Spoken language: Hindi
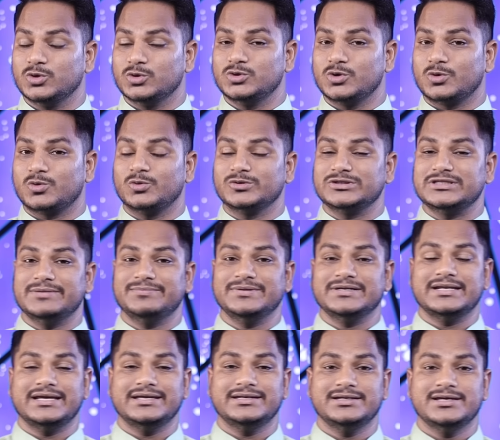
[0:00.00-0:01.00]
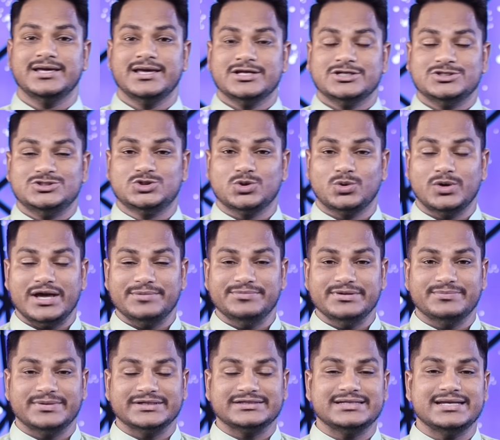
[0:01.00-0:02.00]
दो दो कुर्ते भी नहीं झोला
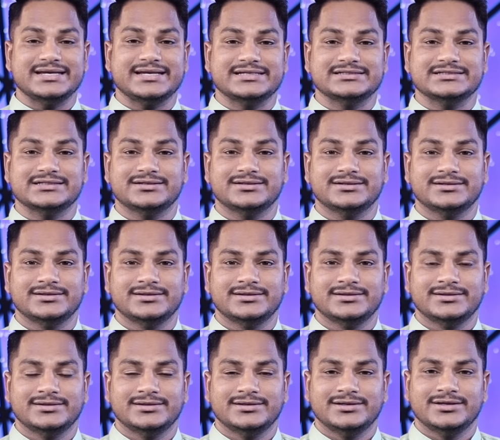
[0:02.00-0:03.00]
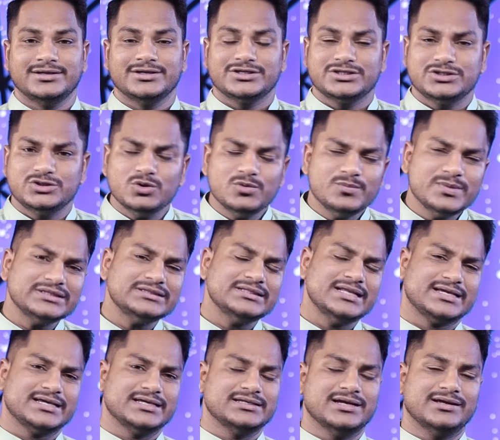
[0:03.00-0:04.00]
भी मत लेके जाना क्यों मत
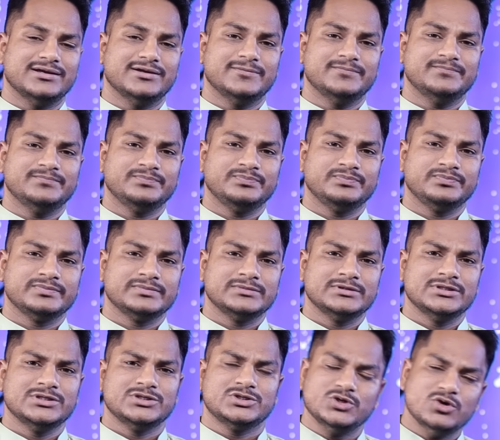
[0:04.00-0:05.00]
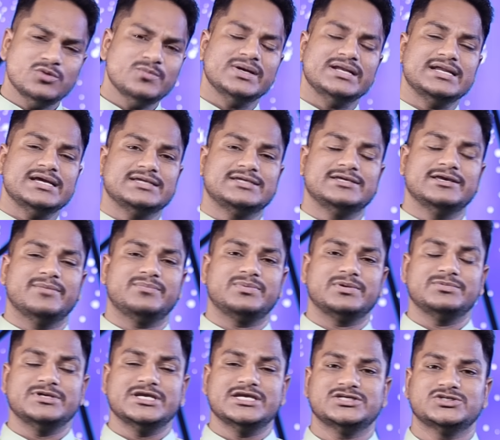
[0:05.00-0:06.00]
लेके जाना क्यों मना किया
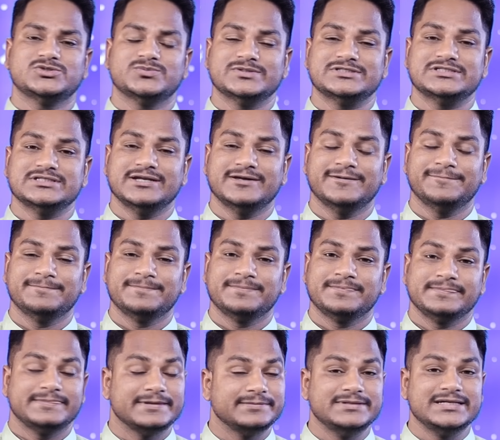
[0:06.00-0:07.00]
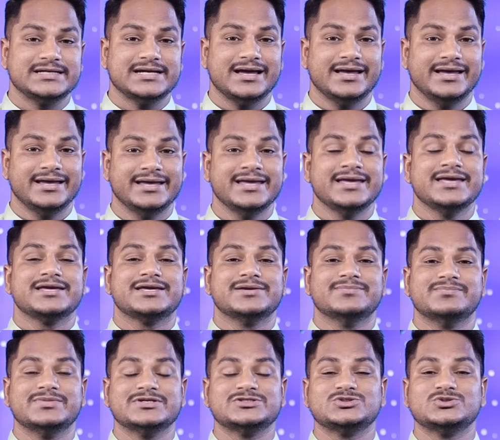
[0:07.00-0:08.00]
प्रभु यीशु मसीह ने तब लिखा है
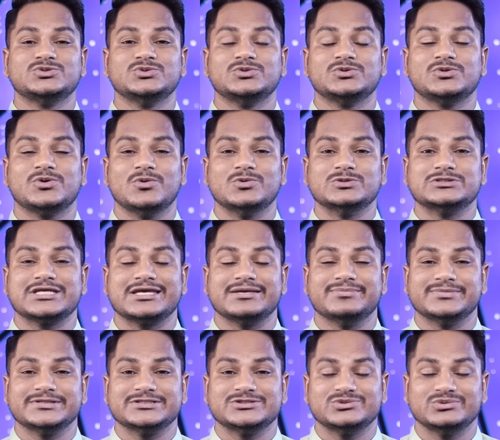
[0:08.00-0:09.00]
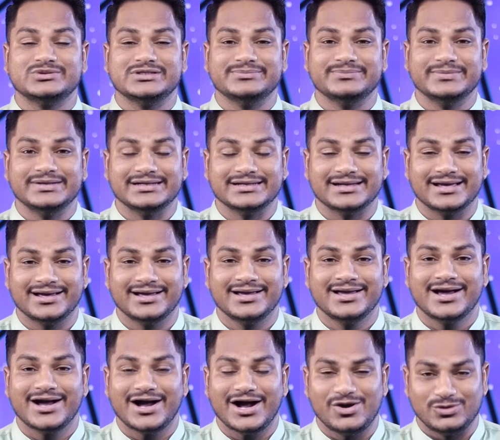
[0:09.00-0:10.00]
कि मजदूर को उसकी मजदूरी मिलना
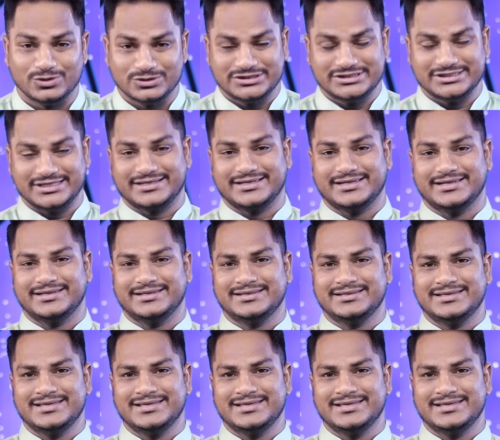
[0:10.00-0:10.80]
आवश्यक है